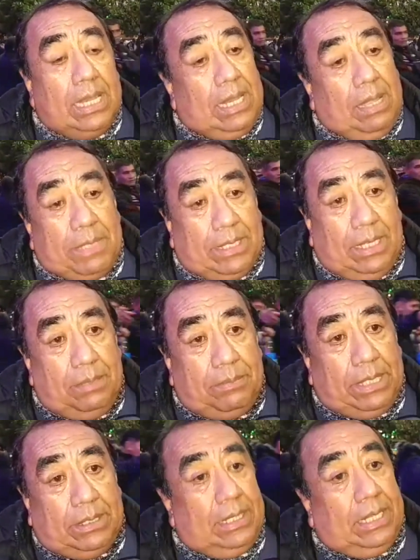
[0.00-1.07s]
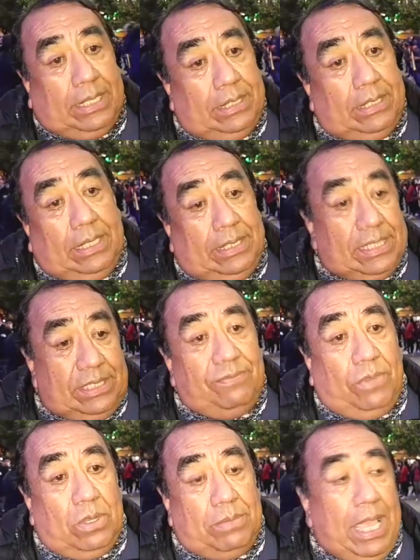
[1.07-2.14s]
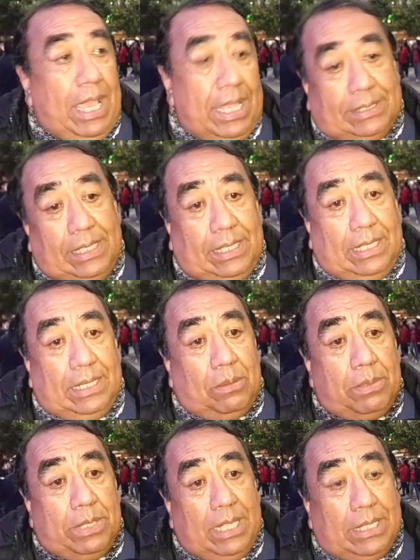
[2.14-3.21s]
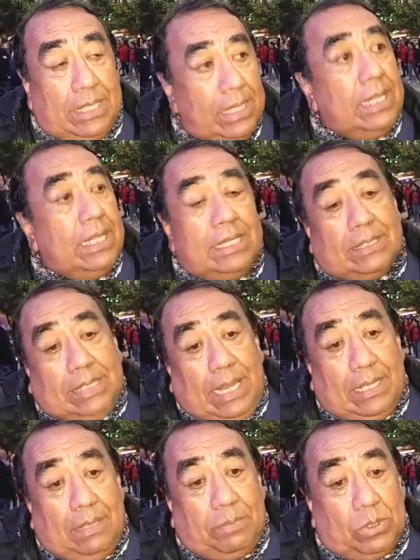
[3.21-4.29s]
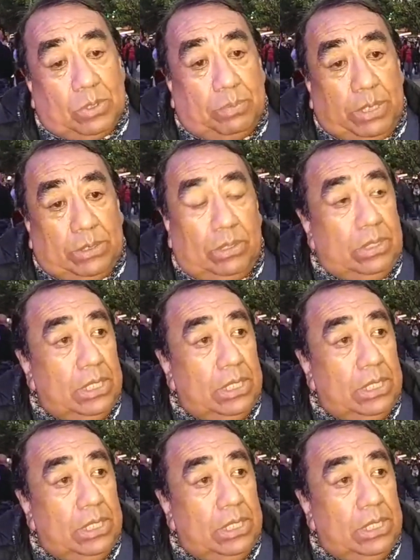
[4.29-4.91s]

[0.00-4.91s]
lamentablemente la gente que desinforma hacen que las comunidades salgan, por supuesto,